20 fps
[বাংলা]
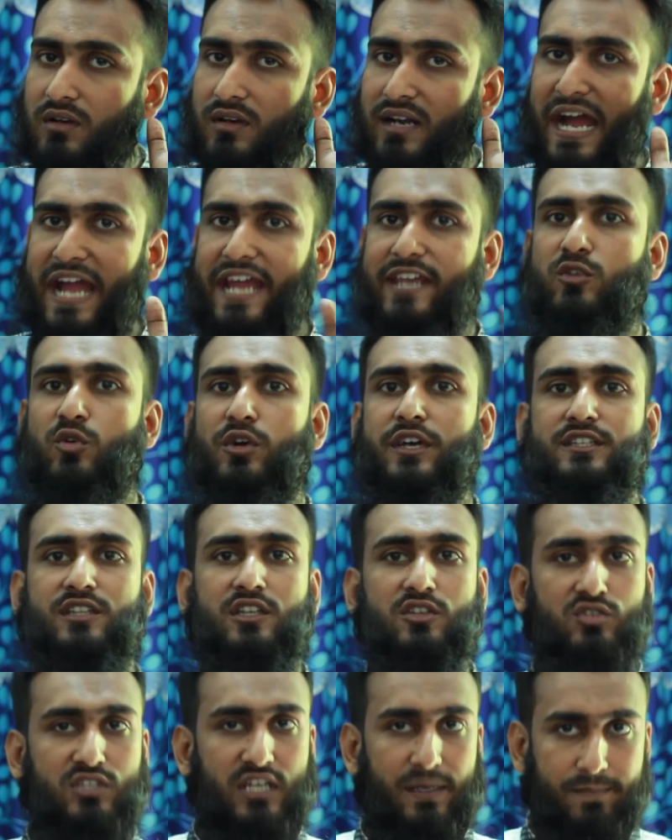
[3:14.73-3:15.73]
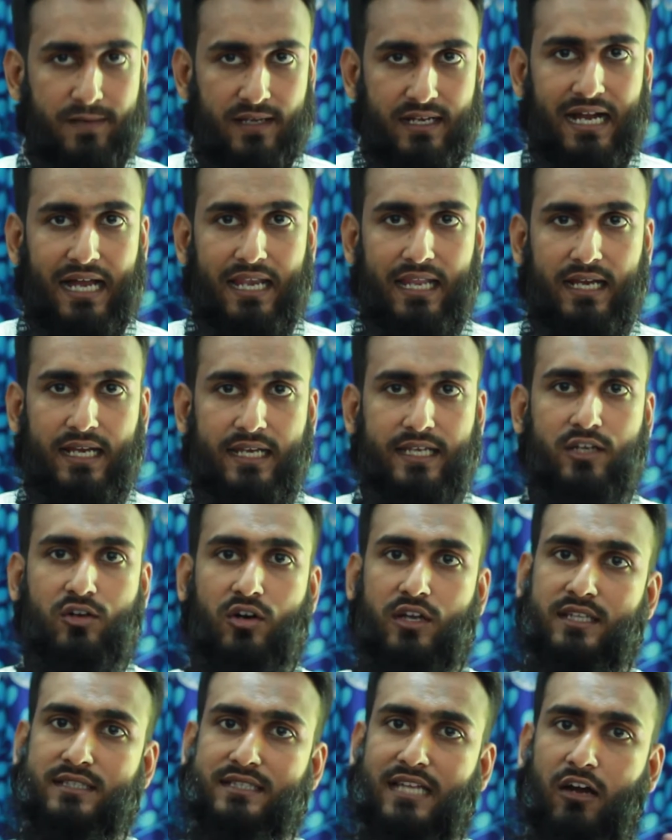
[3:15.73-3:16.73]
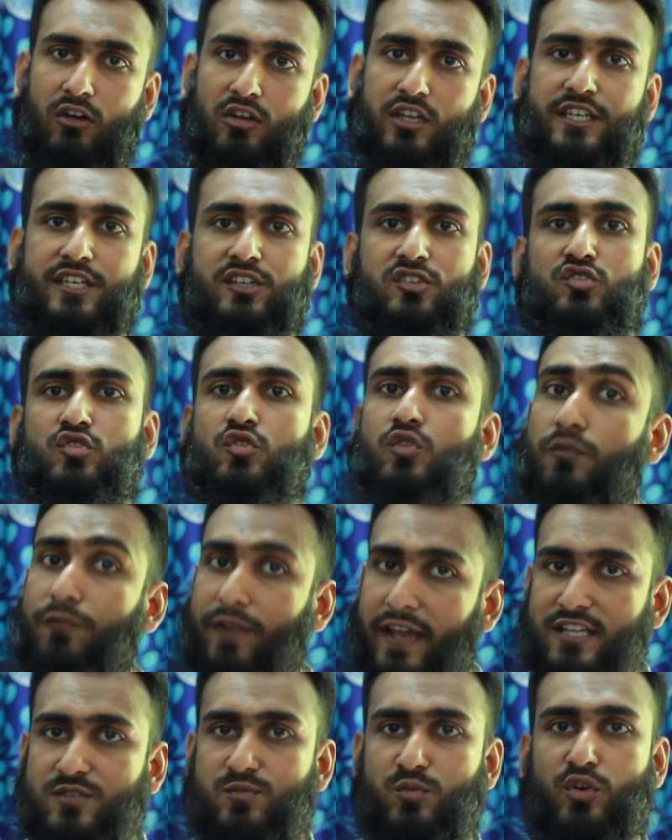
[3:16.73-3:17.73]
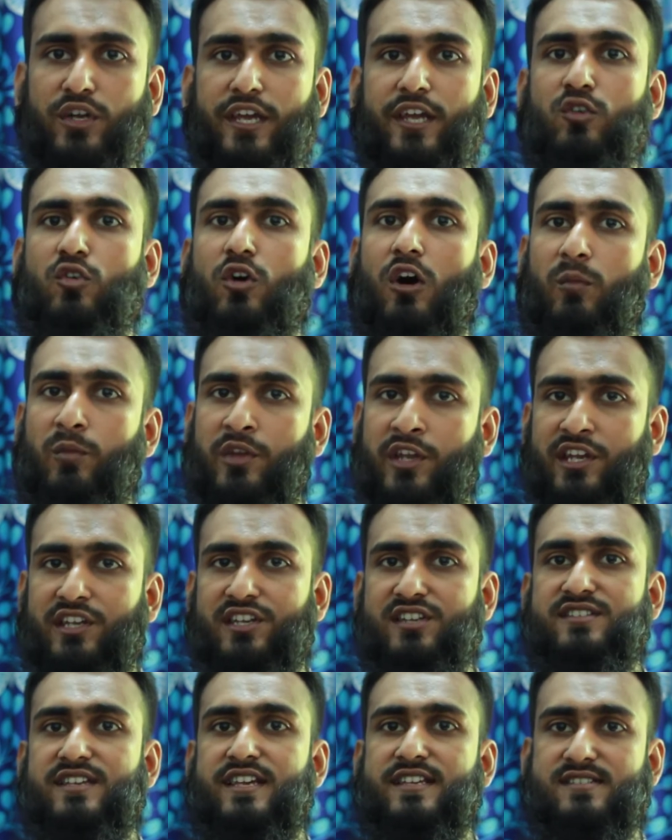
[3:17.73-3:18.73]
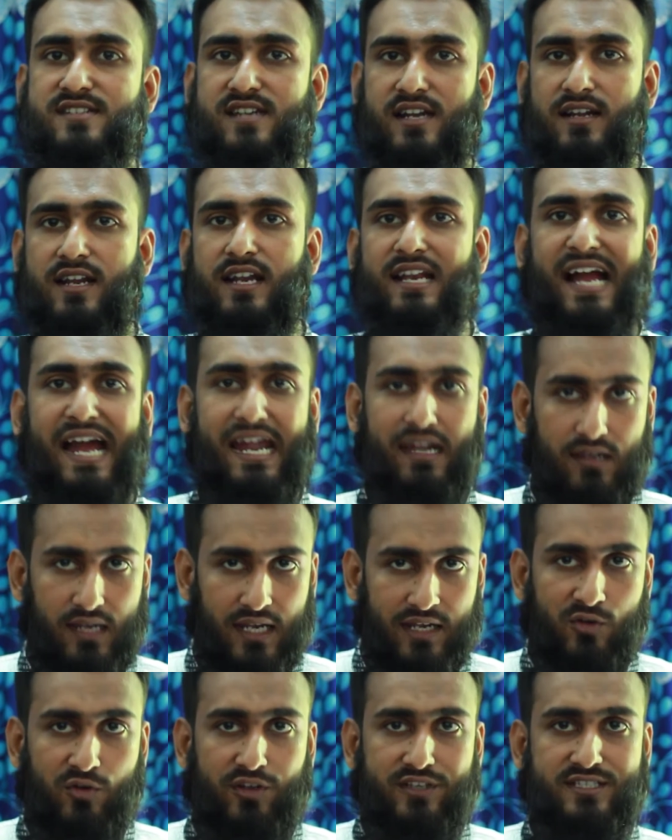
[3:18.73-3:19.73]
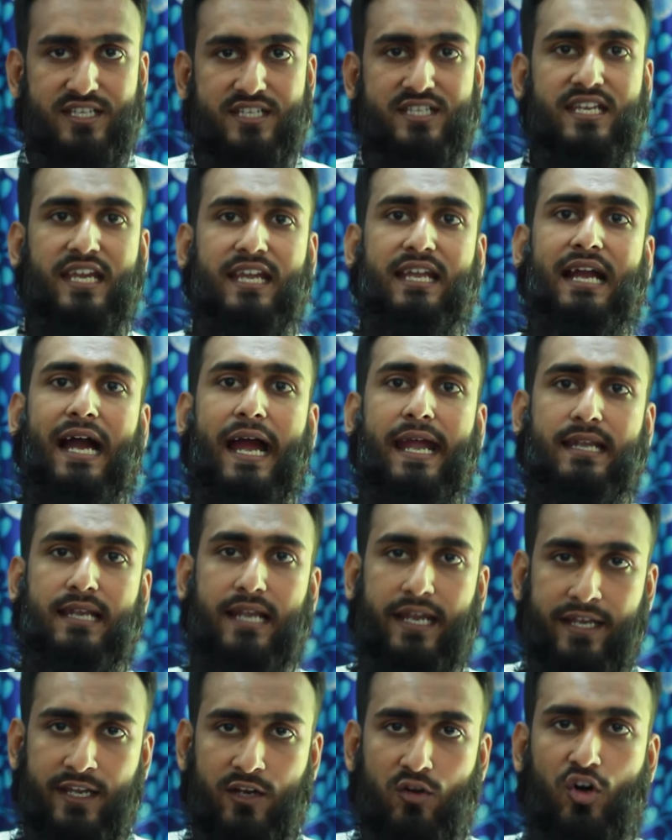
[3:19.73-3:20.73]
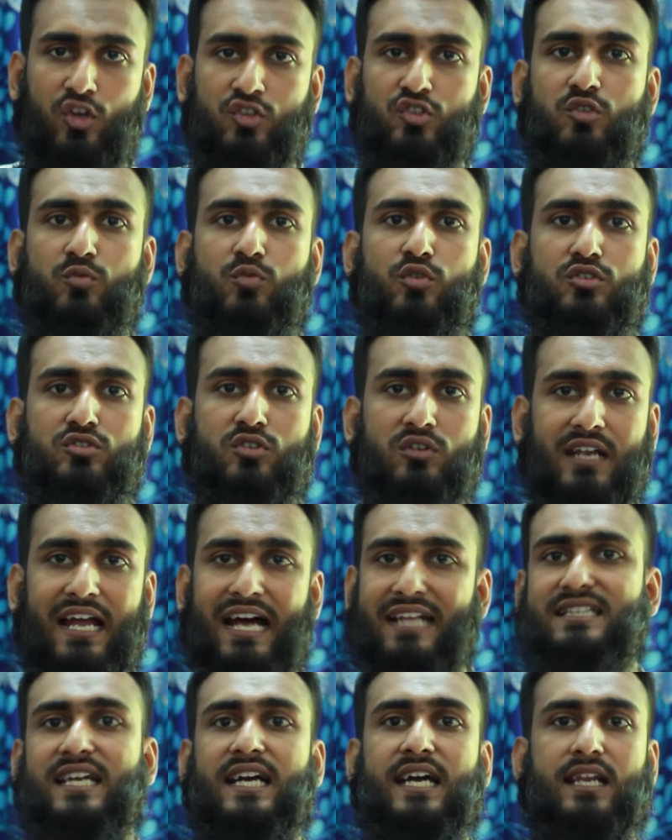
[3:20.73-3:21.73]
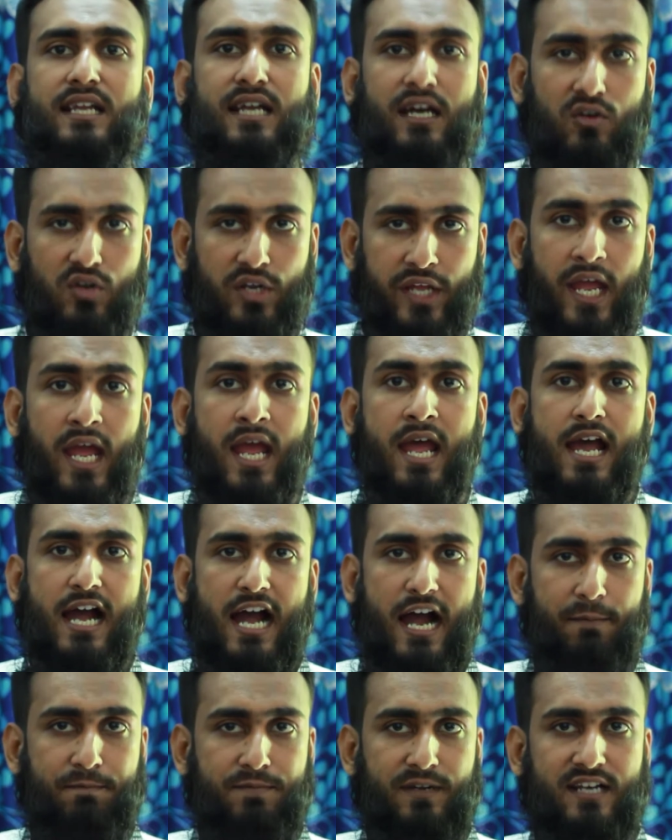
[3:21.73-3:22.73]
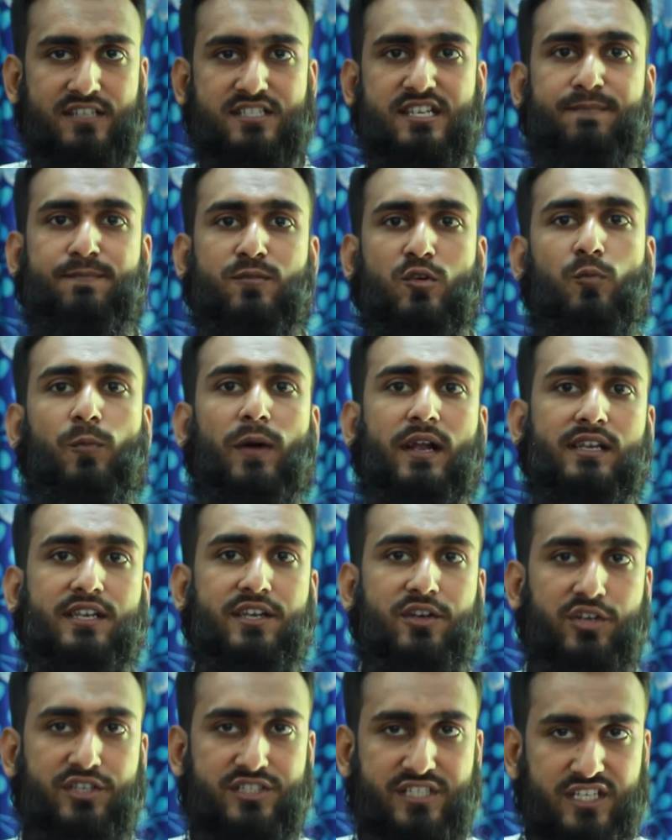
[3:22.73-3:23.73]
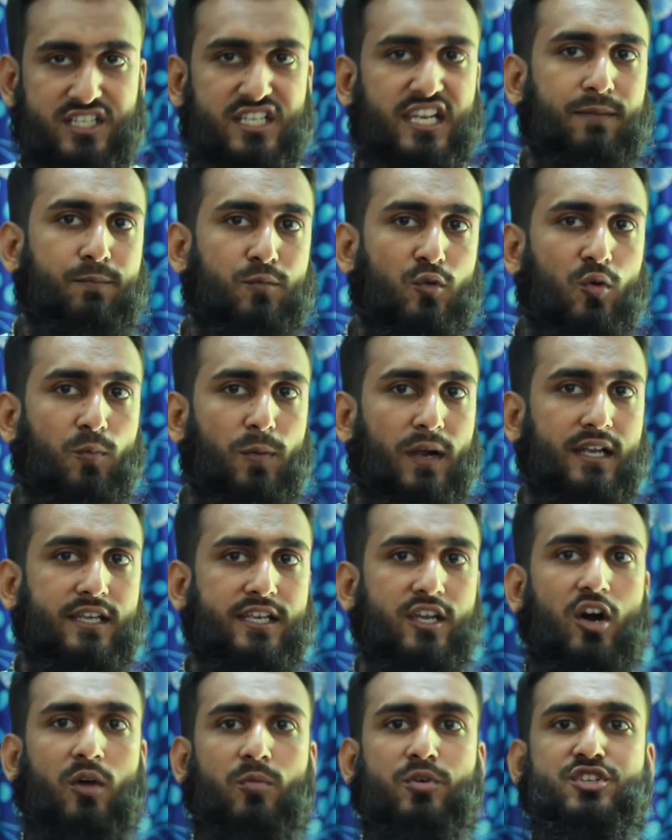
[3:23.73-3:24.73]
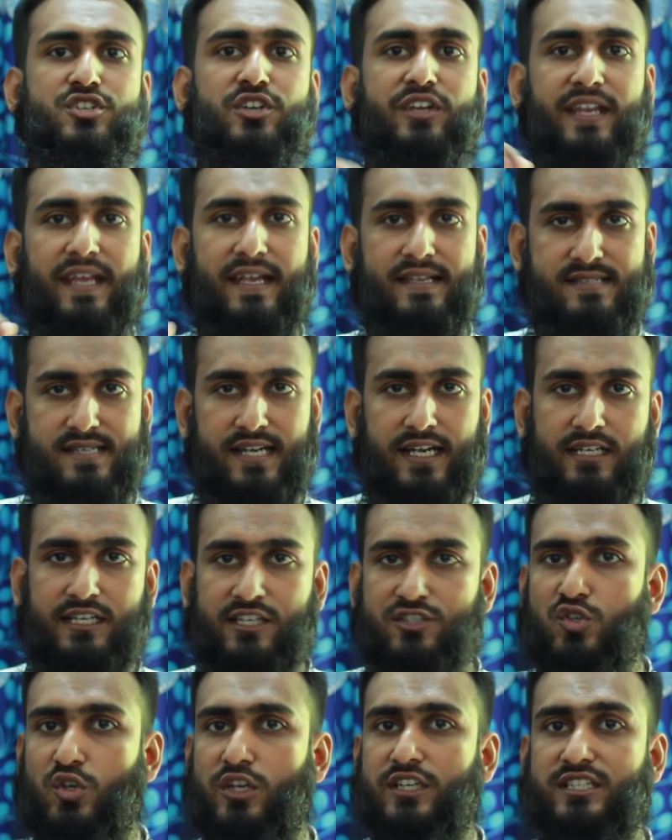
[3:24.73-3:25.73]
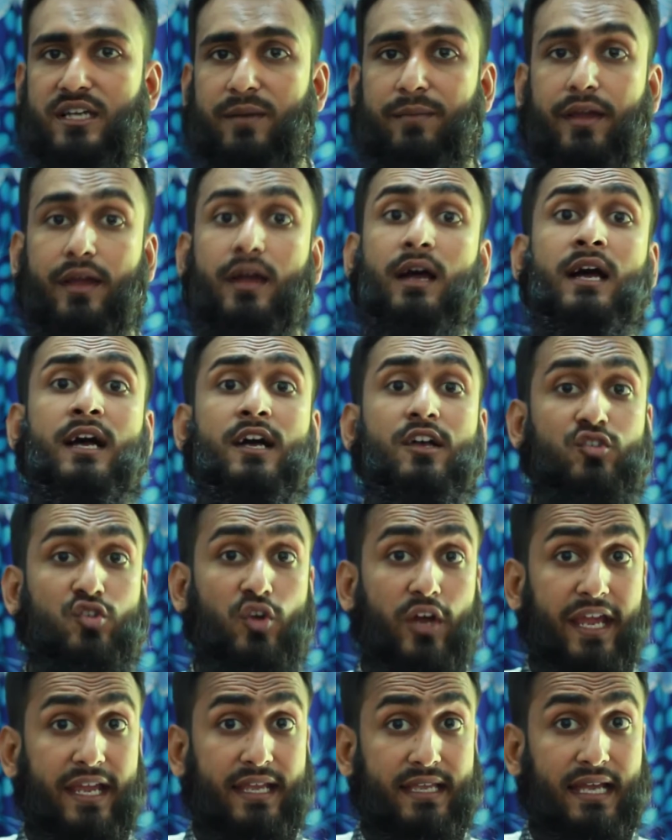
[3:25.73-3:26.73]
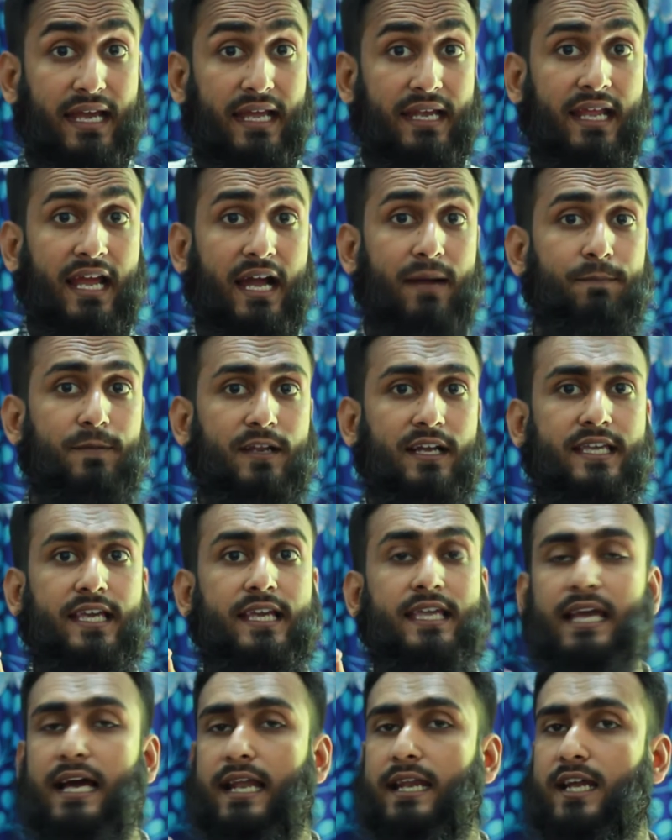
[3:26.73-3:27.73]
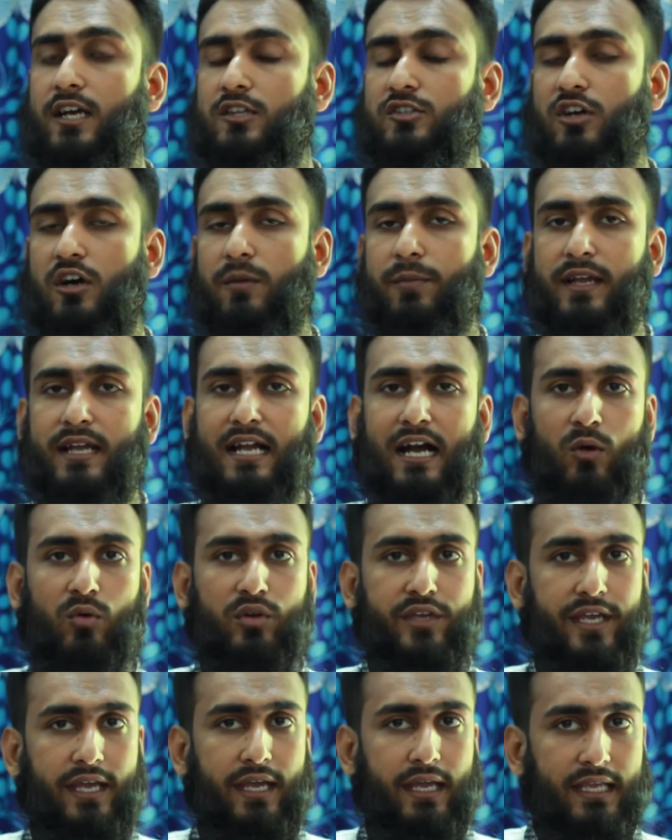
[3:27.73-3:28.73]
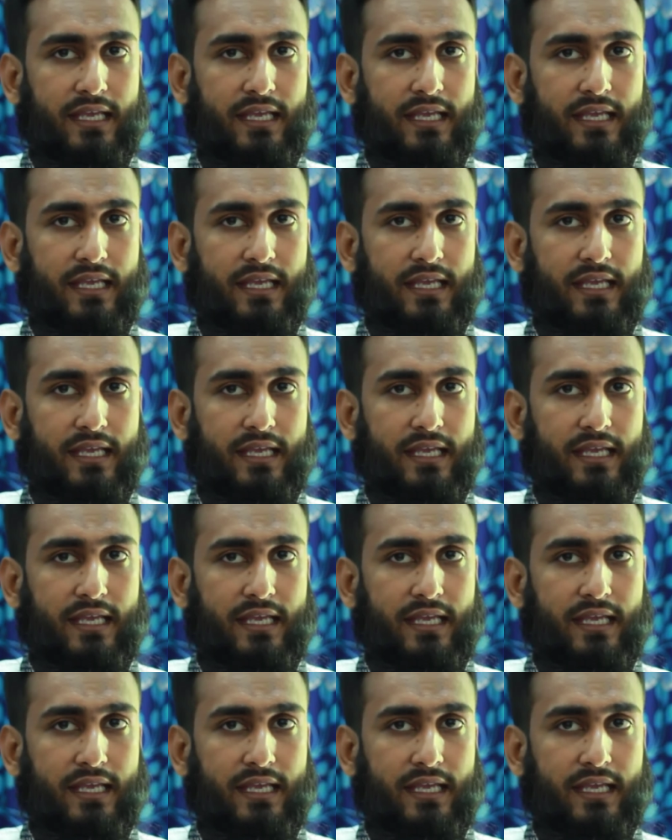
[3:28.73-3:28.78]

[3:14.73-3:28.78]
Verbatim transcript: রাইট ওয়েতে যদি আপনি গালাগালি করেন তাহলে কিন্তু ফেসবুকের কমিউনিটি যে স্ট্যান্ডার্ড গাইডলাইন রয়েছে সেই গাইডলাইনের অন্তর্ভুক্ত না থাকার কারণে আপনার যে প্রোফাইলটি রয়েছে সেই প্রোফাইলটি অবশ্যই রিয়াস্ট্রাক্টে চলে যাবে সো এই এইখানে আপনাকে খেয়াল রাখতে হবে কাউকে